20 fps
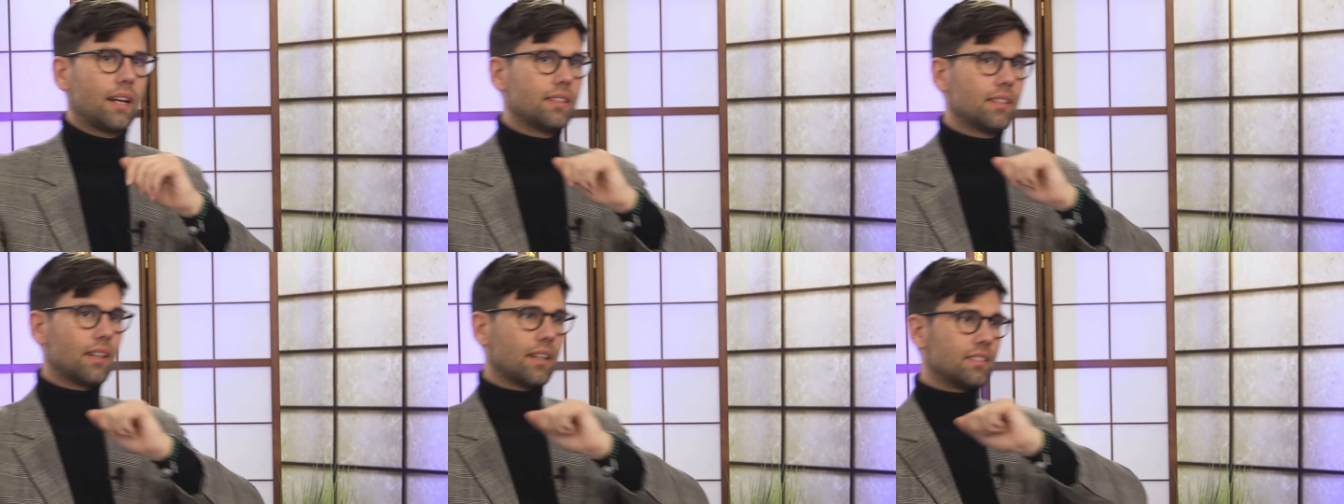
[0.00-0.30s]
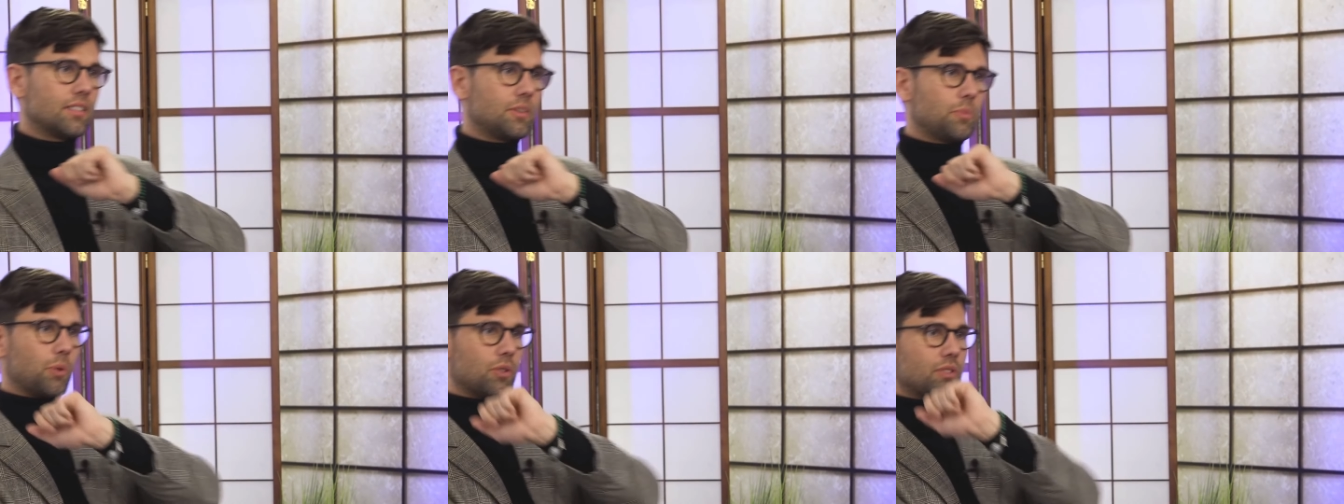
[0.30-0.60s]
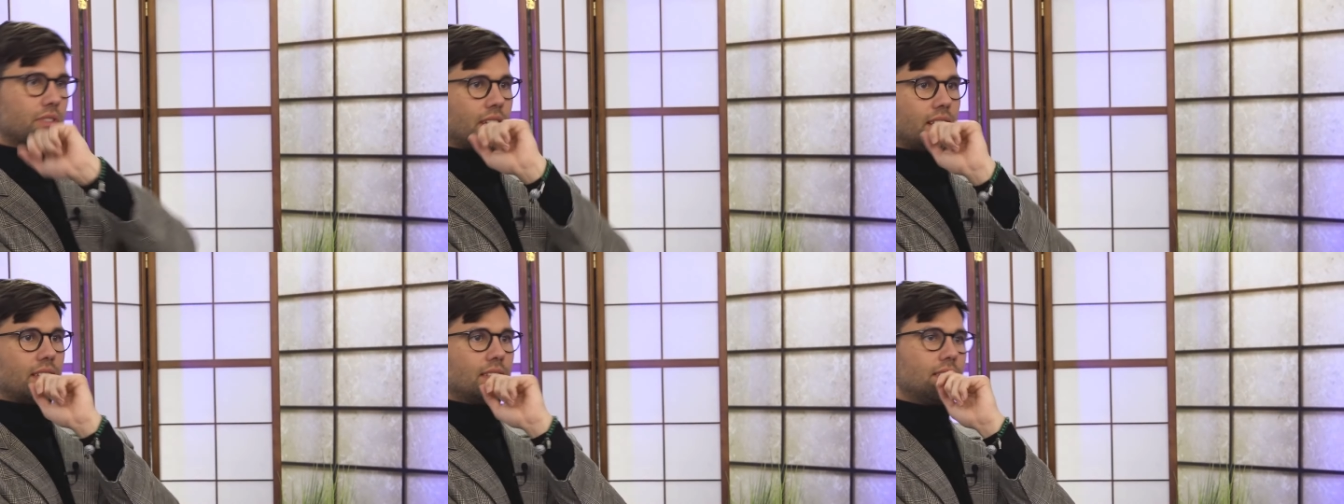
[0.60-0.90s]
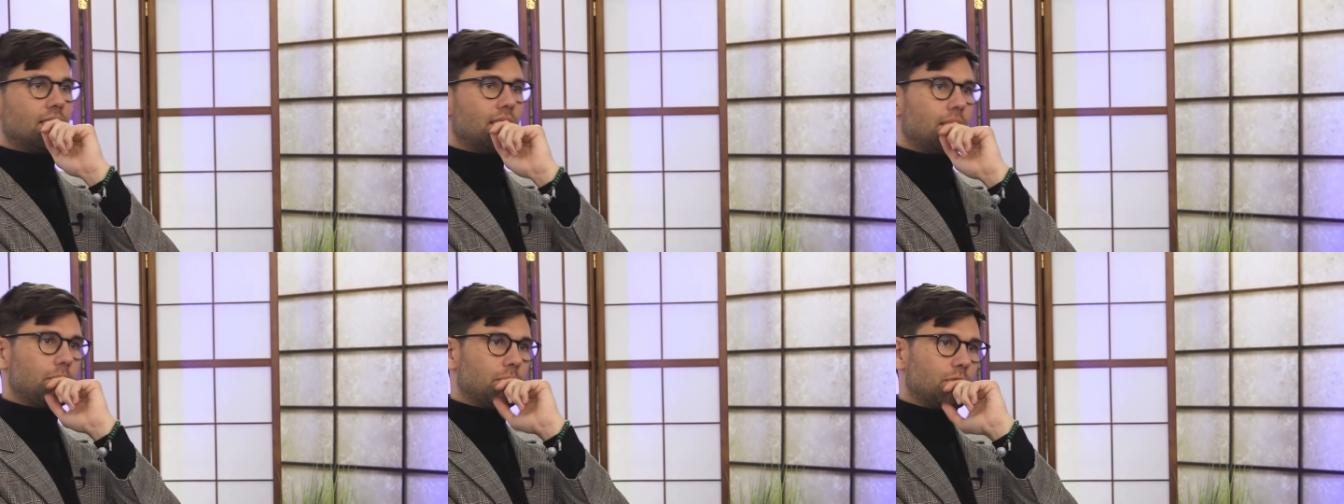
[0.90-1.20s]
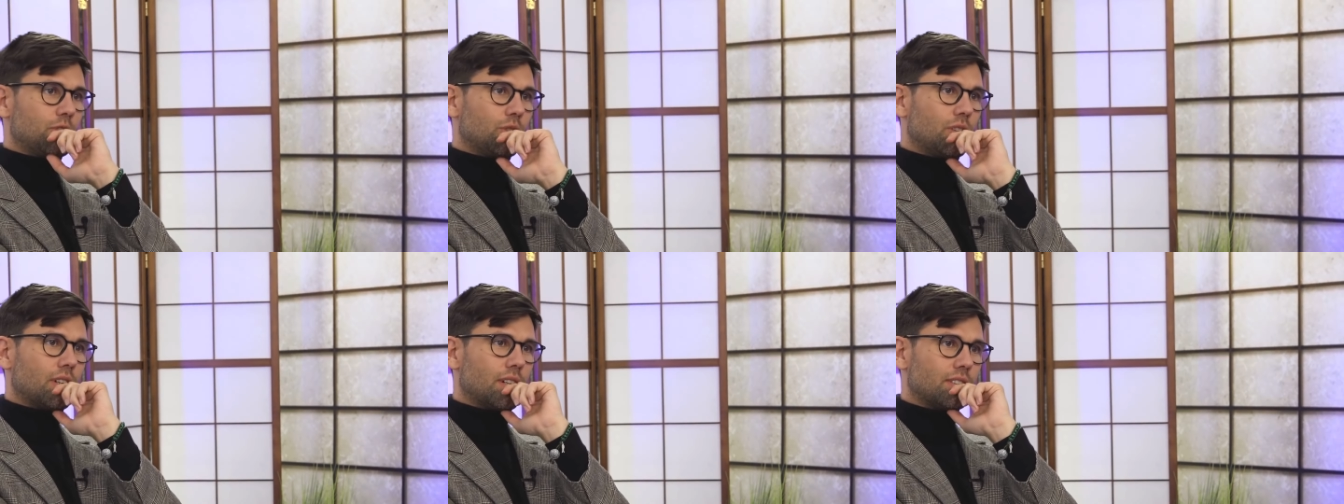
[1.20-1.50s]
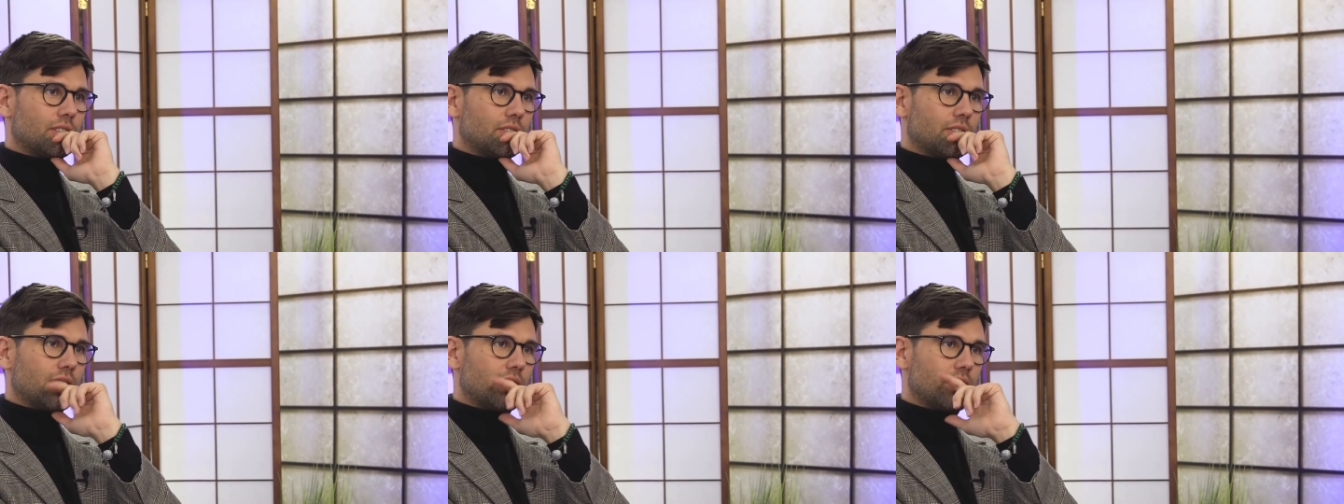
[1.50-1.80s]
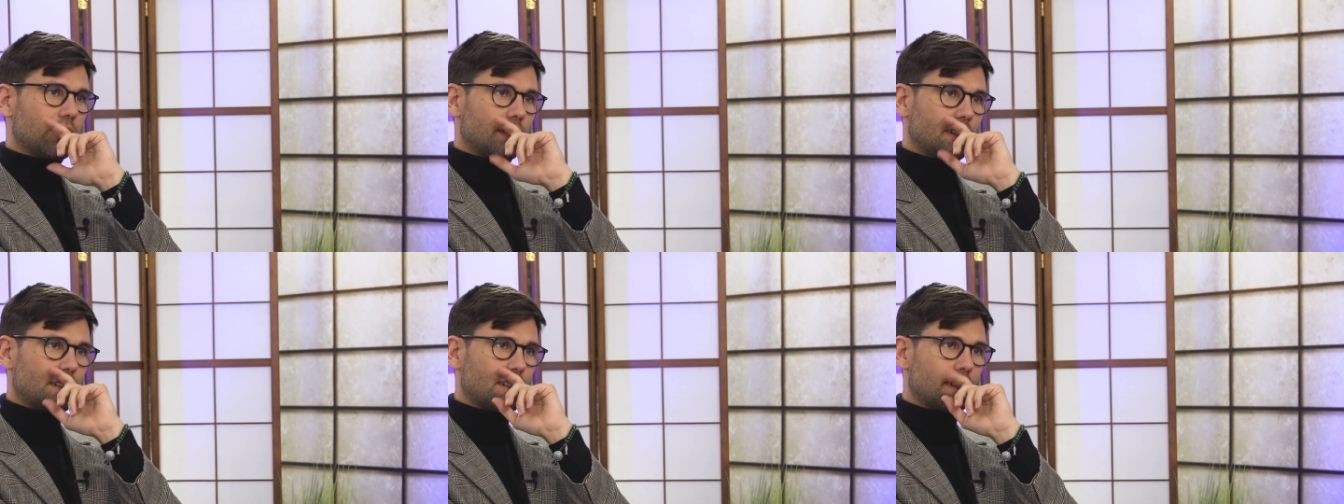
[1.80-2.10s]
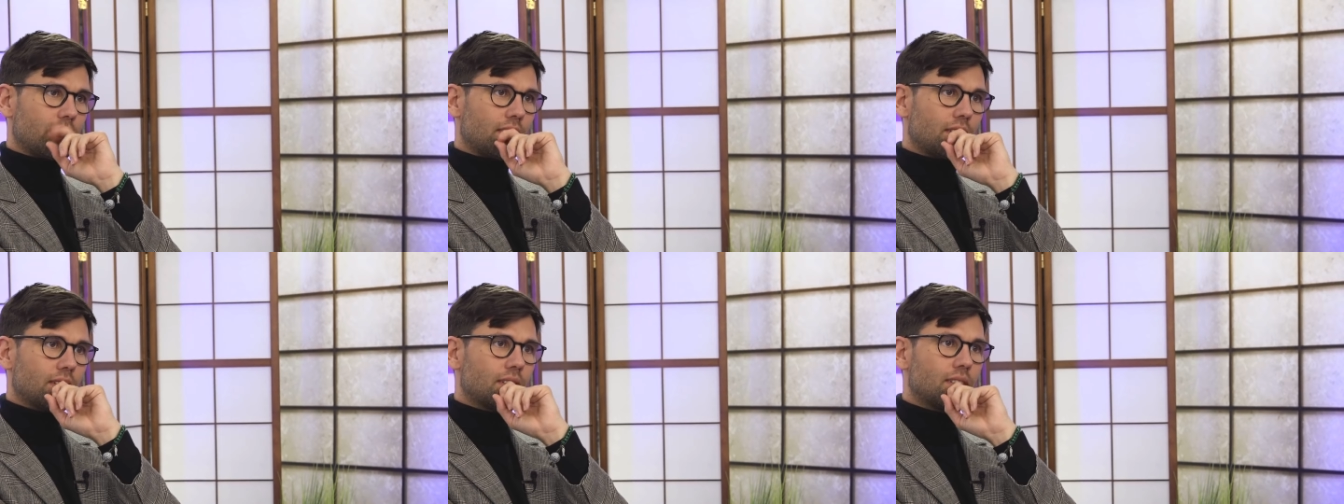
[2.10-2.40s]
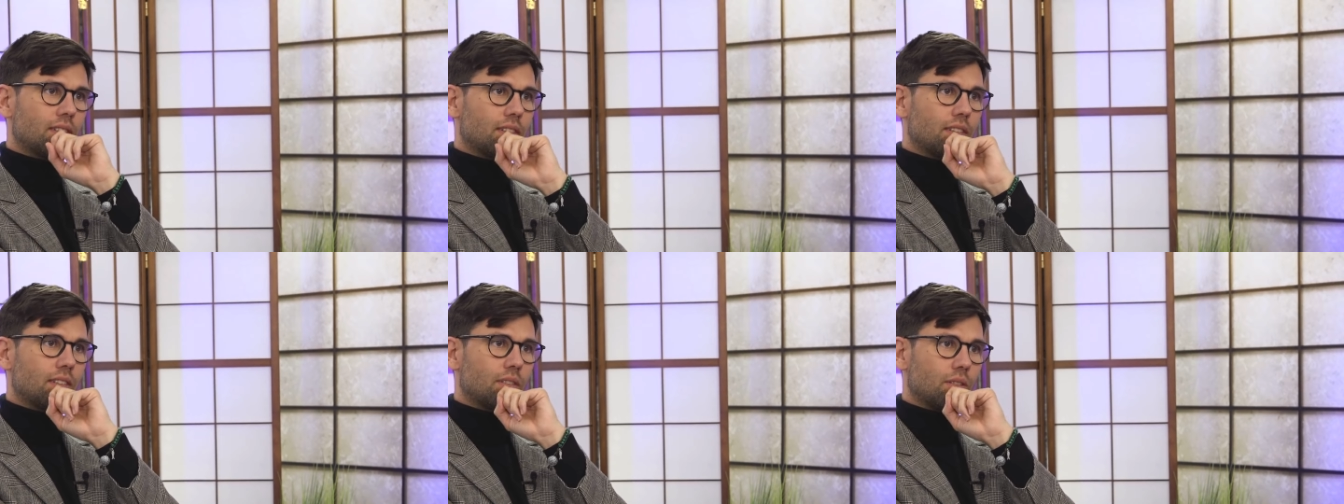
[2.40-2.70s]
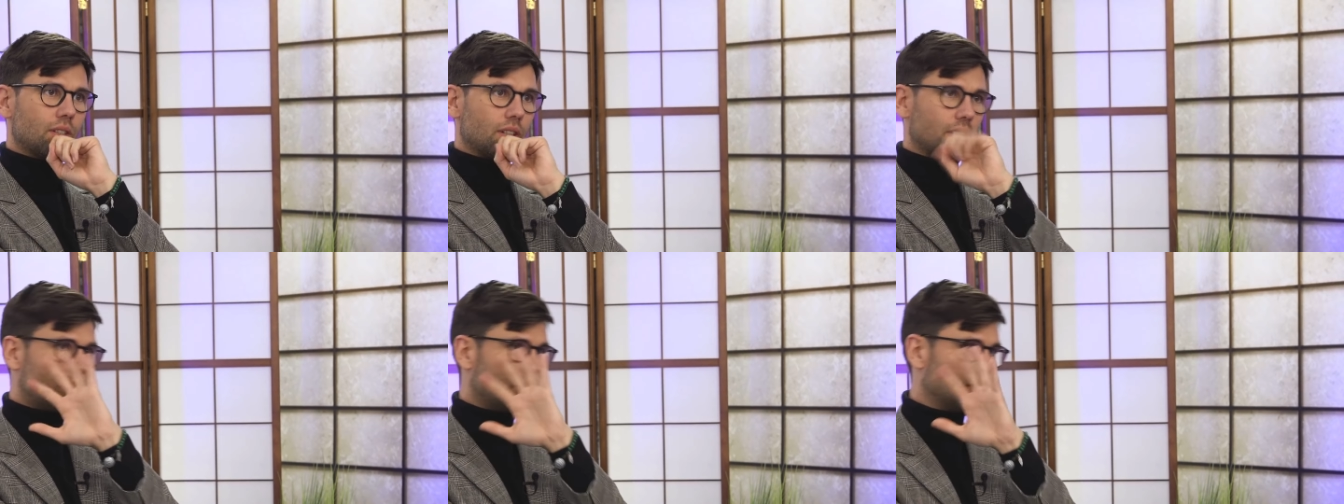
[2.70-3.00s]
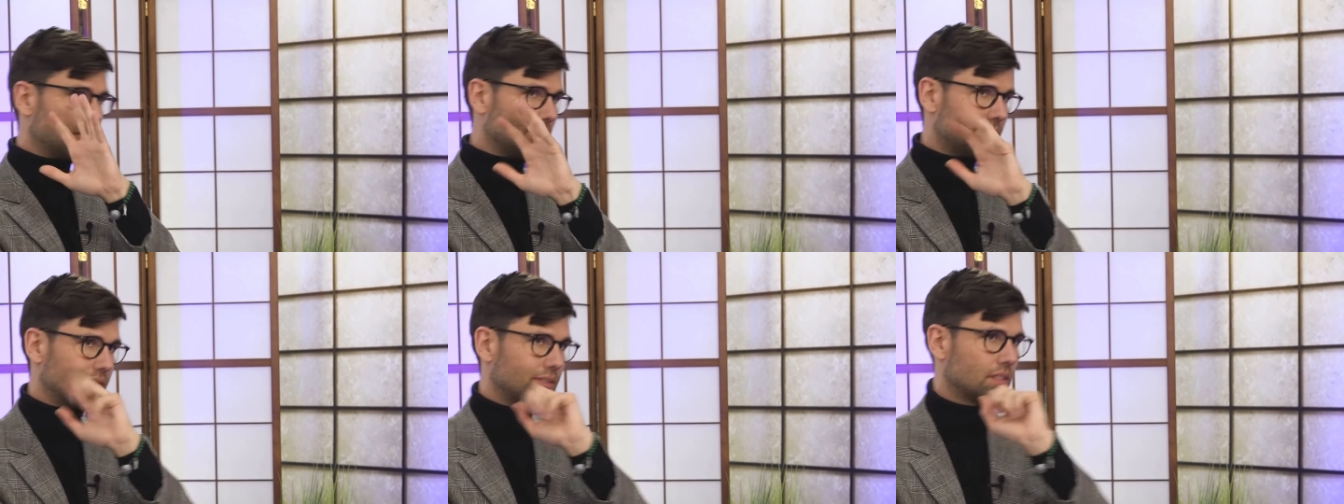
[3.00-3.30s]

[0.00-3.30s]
33 Prozent nehmen sogar, soweit ich ein, oder?